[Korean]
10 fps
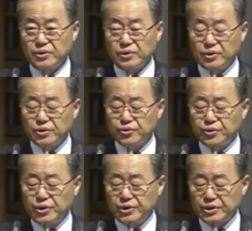너를
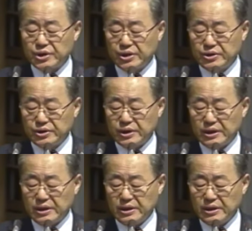훈련시켰는데